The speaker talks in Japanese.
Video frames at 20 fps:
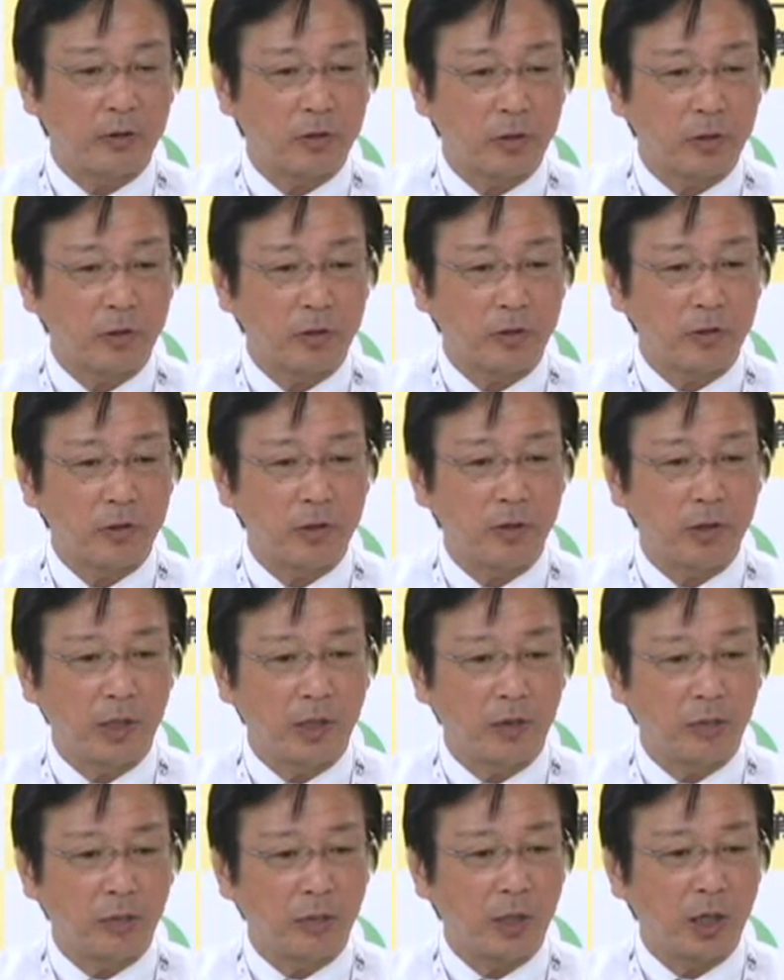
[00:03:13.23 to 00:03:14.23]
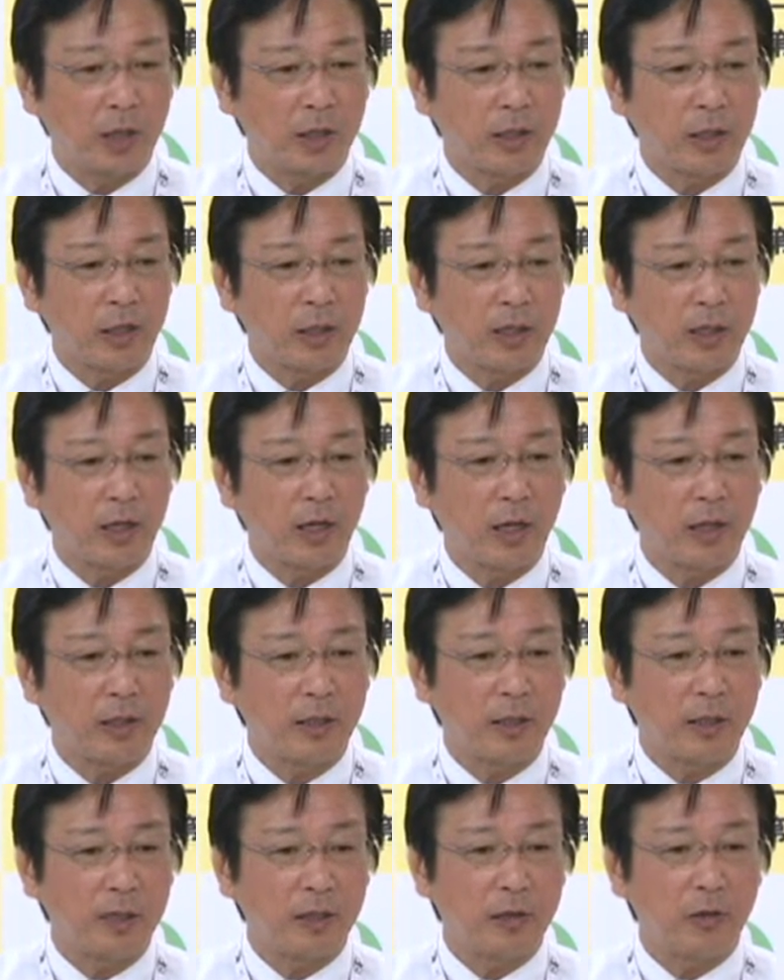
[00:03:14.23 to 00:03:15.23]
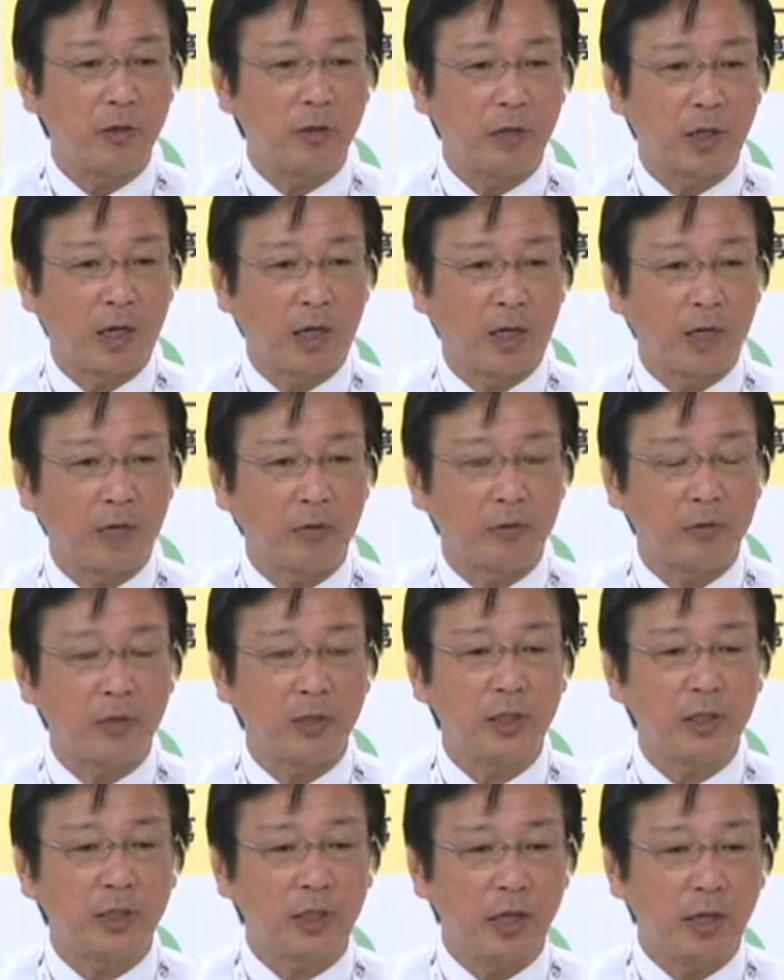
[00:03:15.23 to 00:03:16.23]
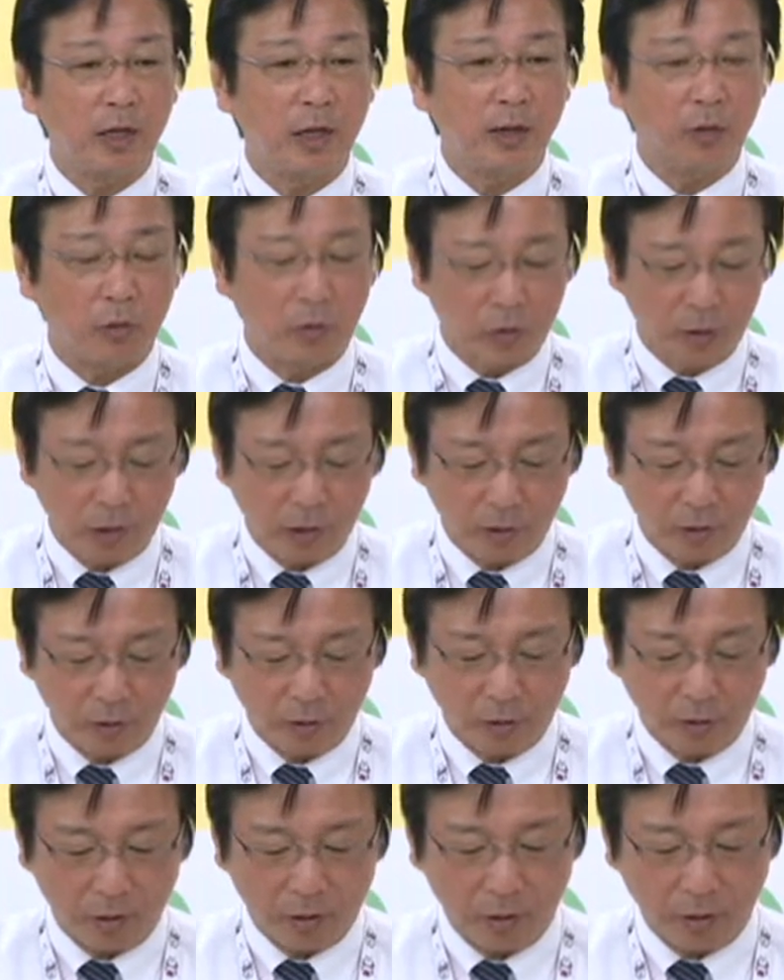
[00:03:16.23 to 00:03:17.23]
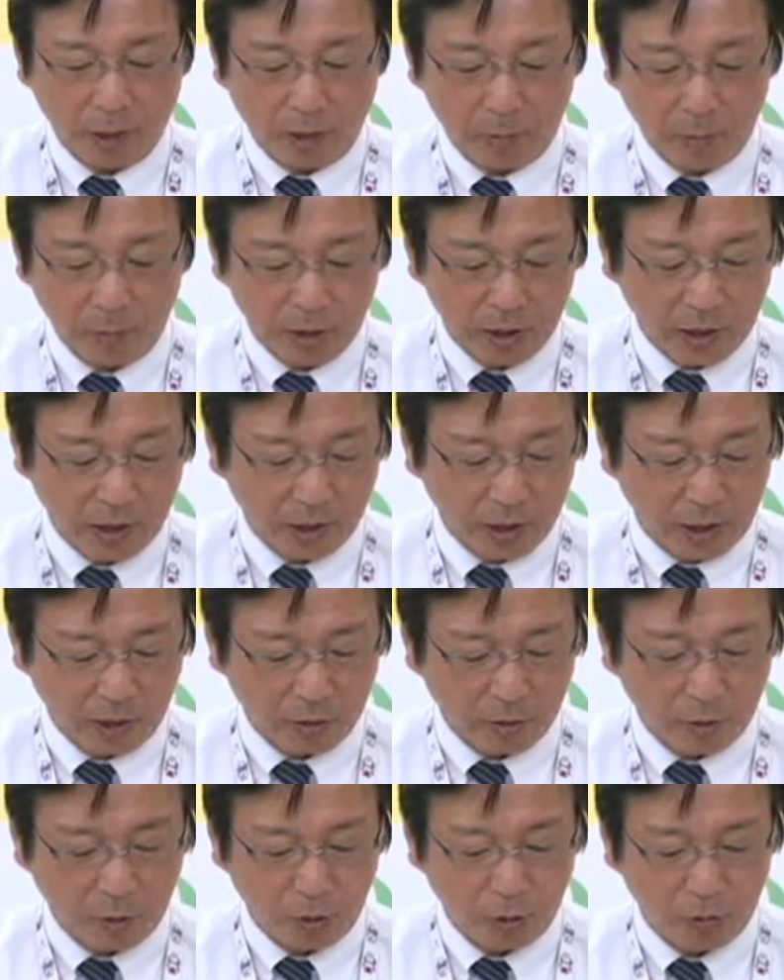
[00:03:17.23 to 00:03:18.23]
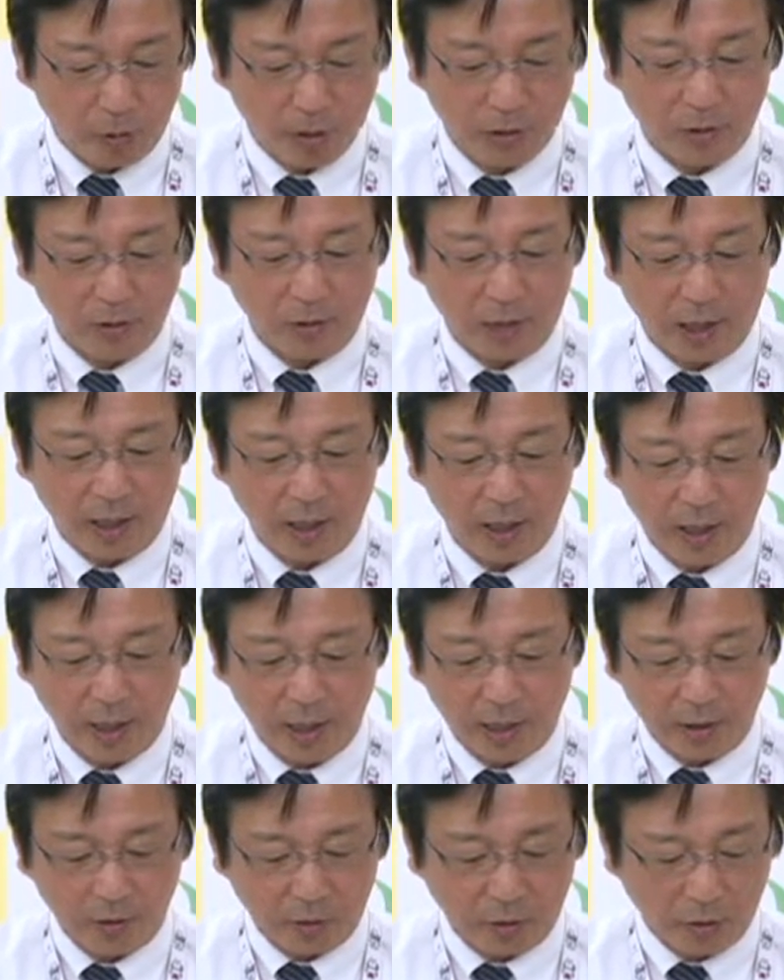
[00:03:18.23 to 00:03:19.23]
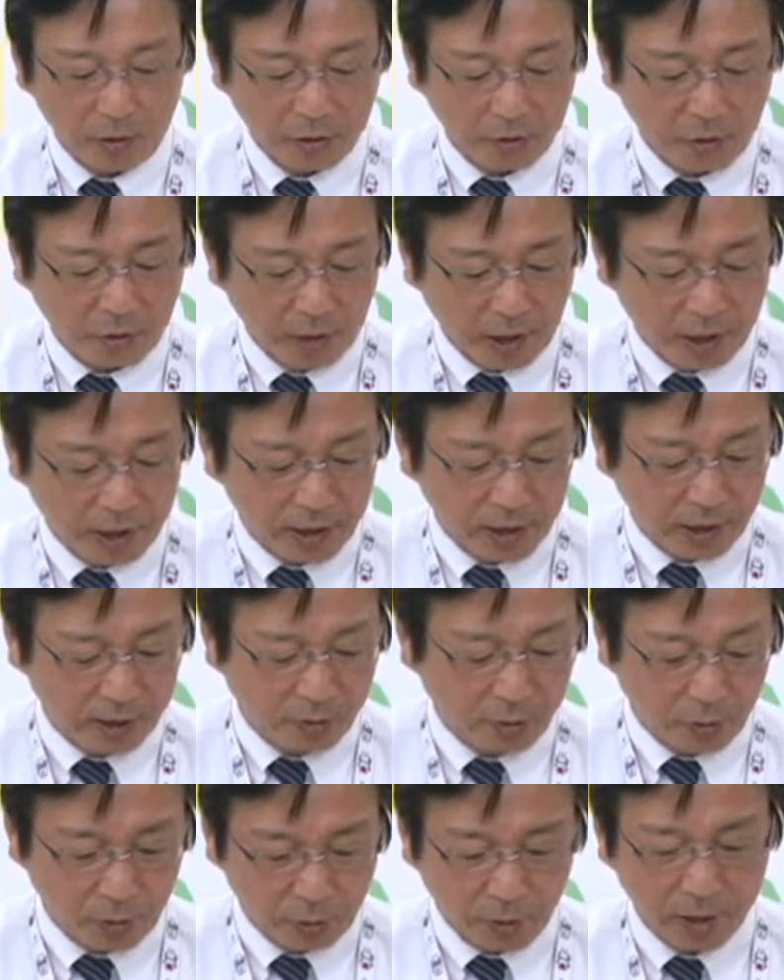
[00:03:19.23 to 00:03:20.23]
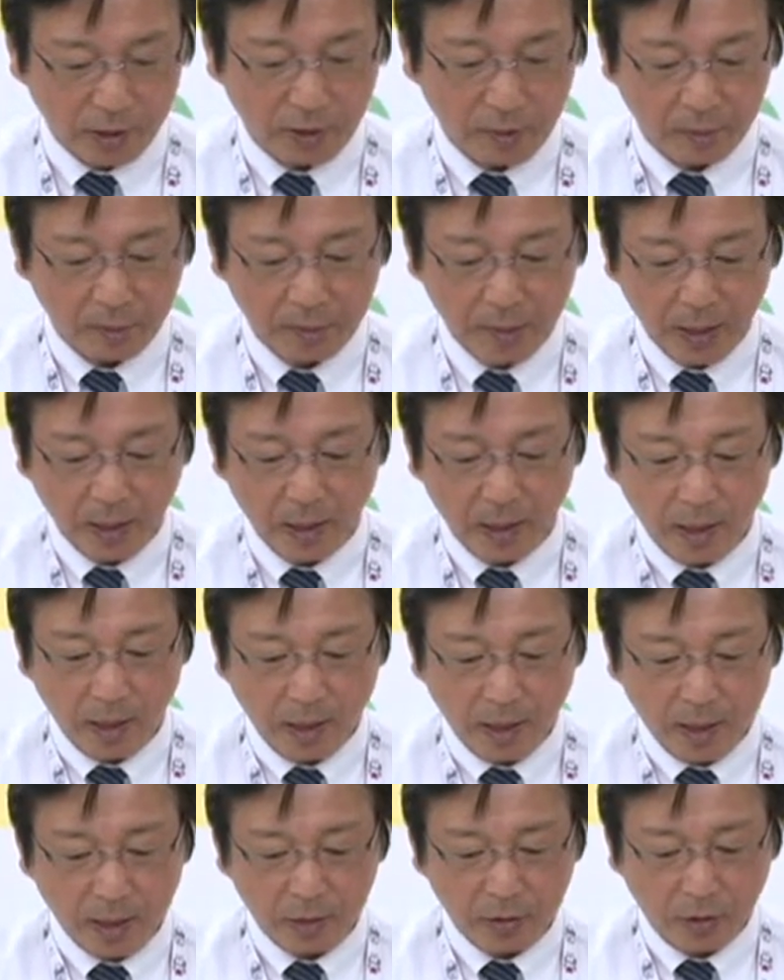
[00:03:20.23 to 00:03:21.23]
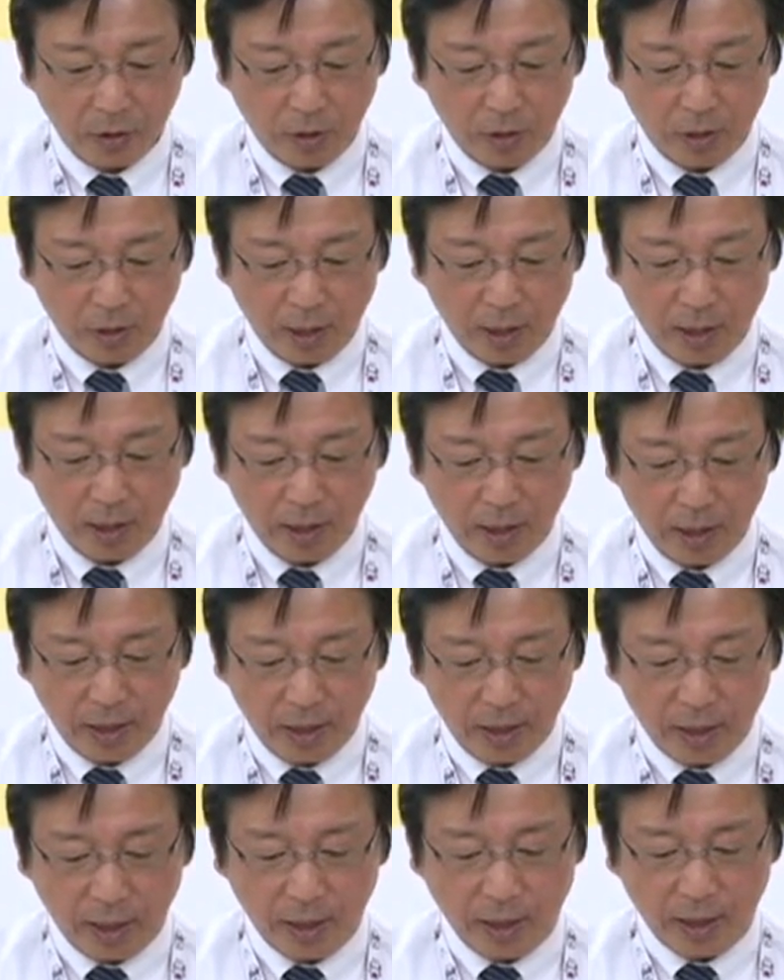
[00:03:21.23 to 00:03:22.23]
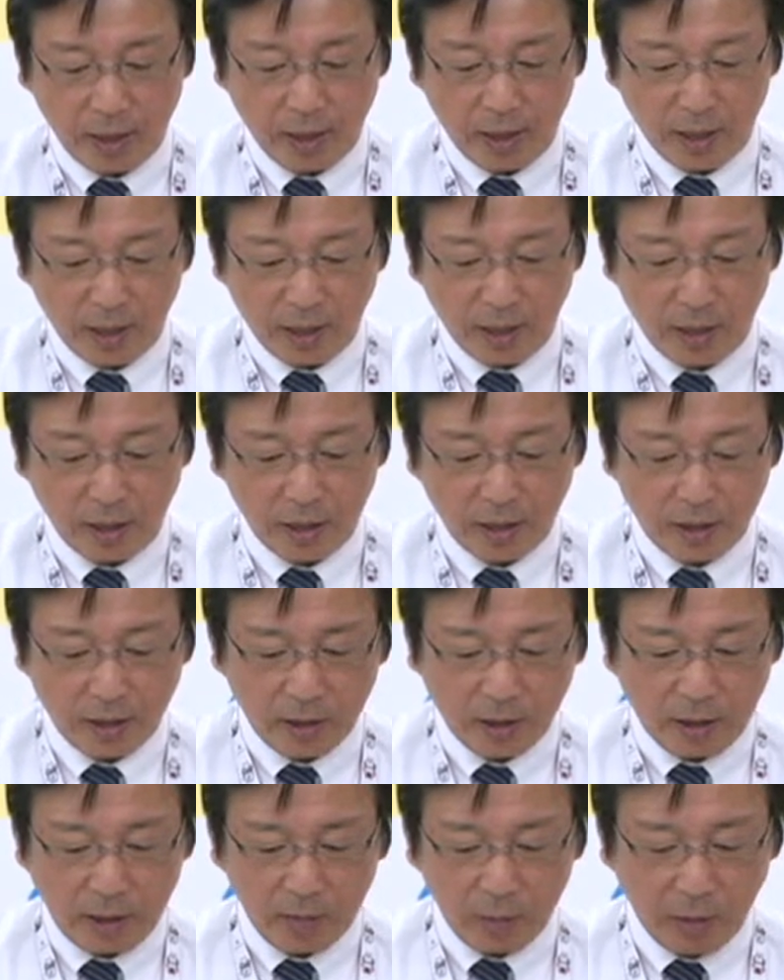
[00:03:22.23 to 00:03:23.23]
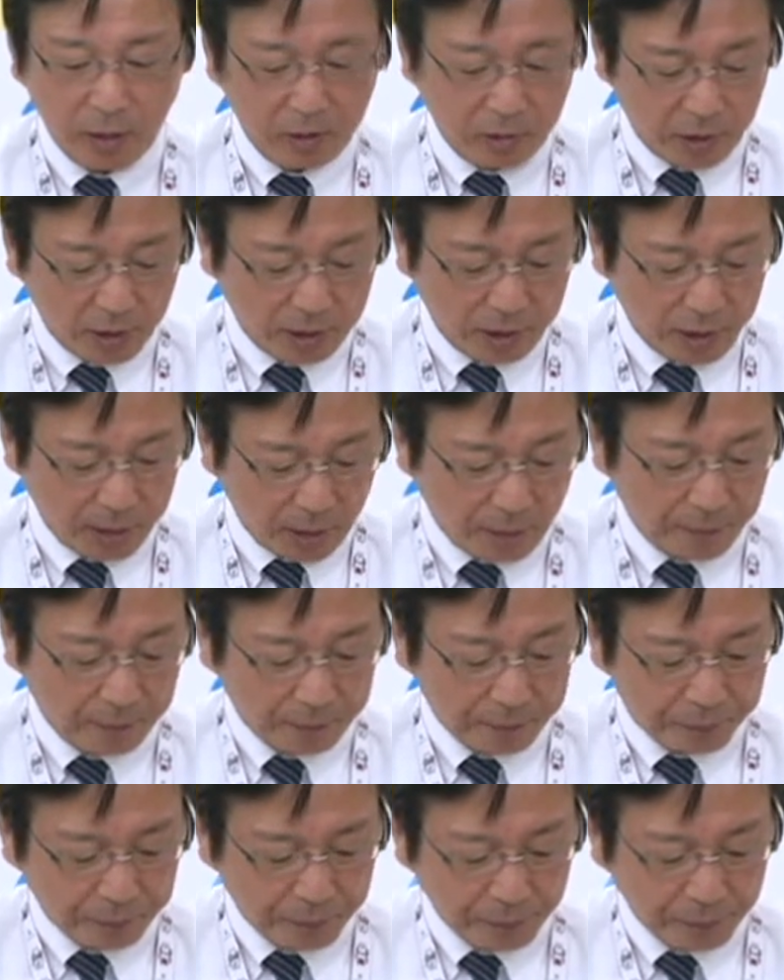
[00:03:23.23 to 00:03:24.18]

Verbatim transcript: 次の10年に向かって期待ができるような雰囲気で今年度を頑張っていきたいと思いますのでよろしくお願いしたいと思います。それではえー、1点目のですね、